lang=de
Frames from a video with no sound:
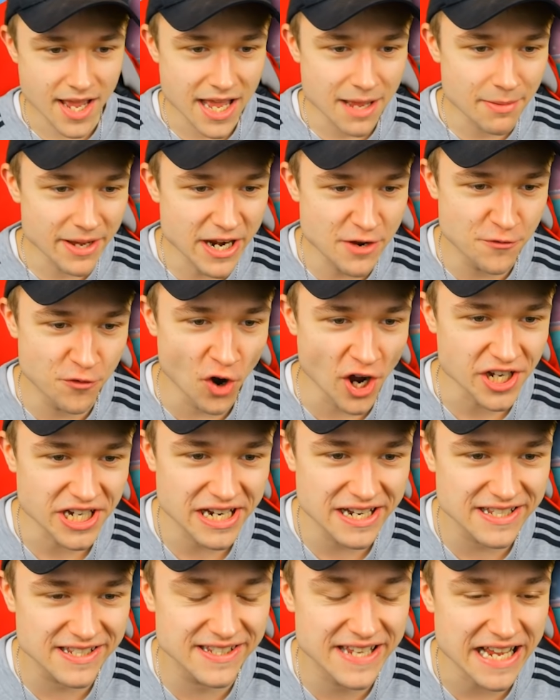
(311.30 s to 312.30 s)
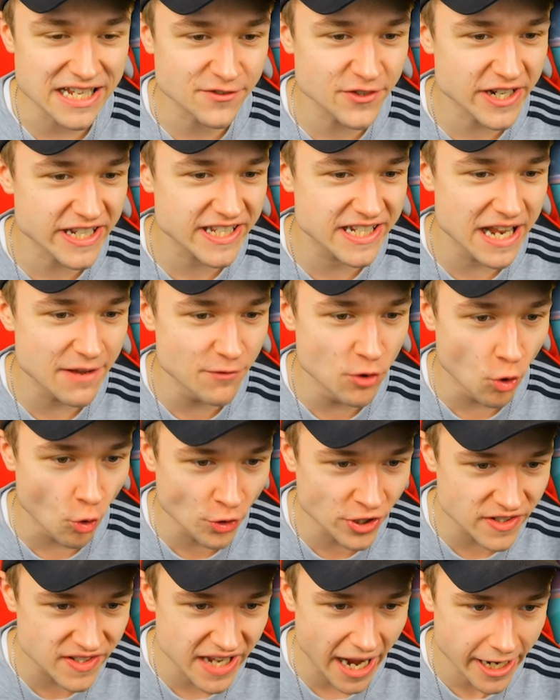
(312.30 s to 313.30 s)
Aber der Vorteil ist, dass wir das Level
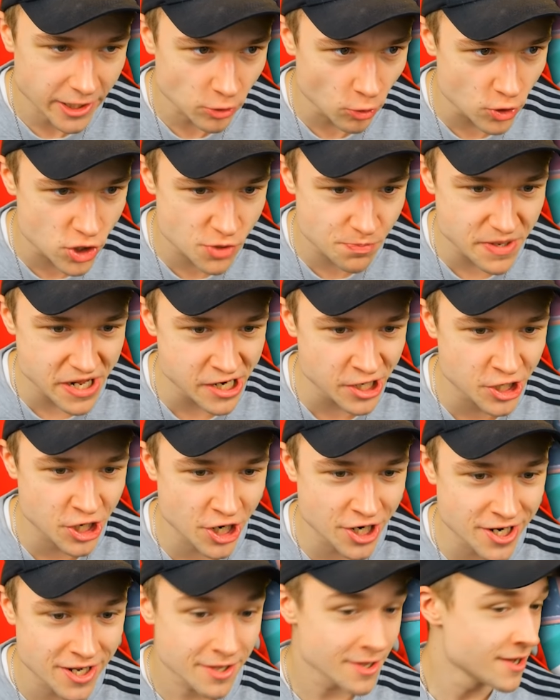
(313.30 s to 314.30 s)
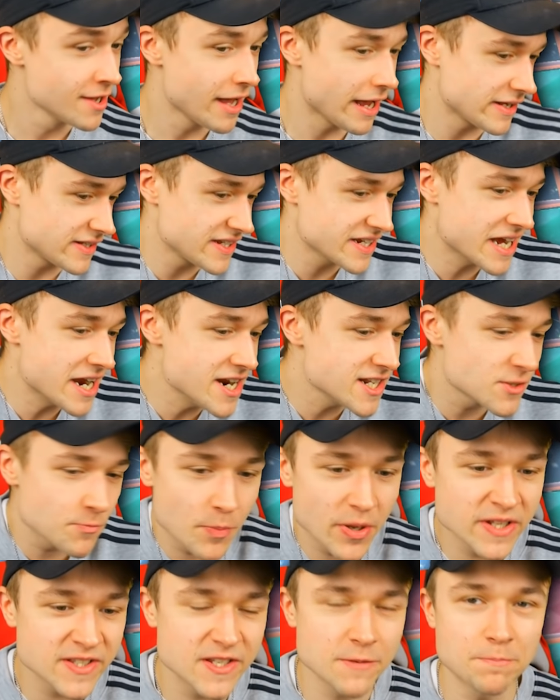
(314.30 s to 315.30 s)
ohne Zeitdruck spielen können. Also ich kann jetzt
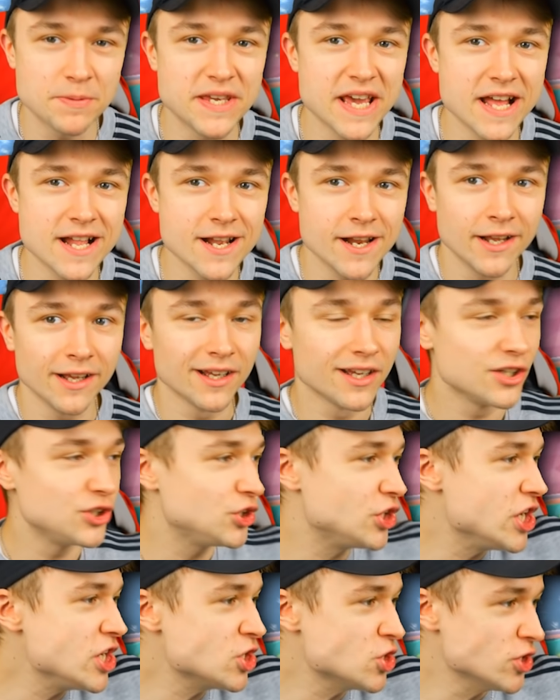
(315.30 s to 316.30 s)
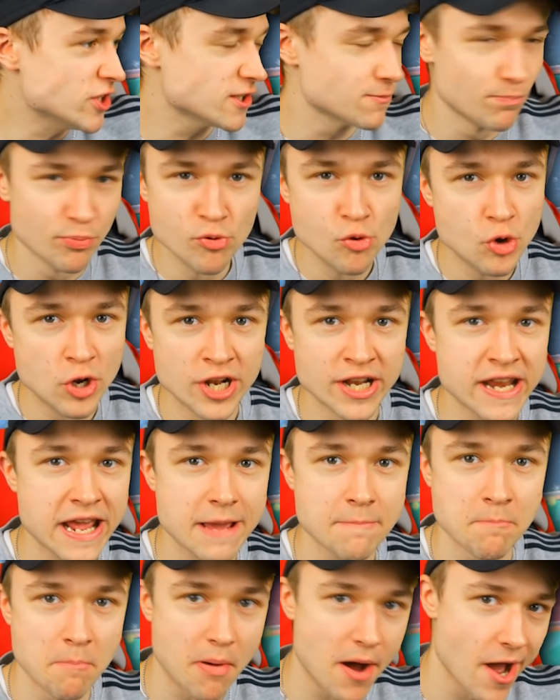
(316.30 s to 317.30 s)
prinzipiell T-Shirts bügeln
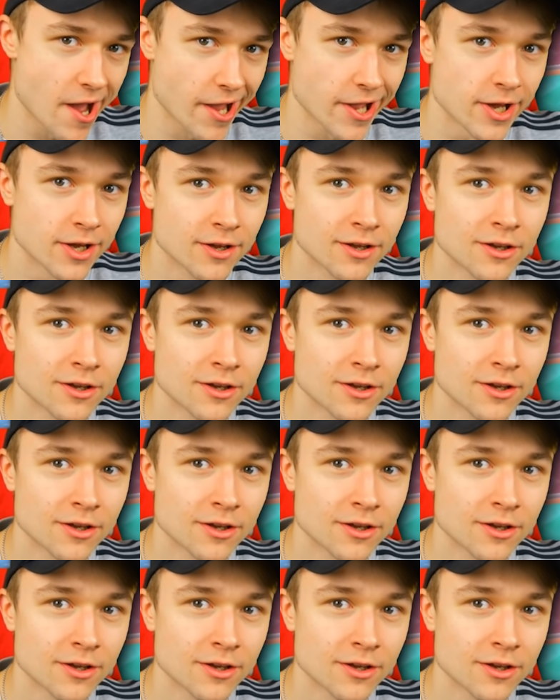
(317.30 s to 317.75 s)
nebenbei.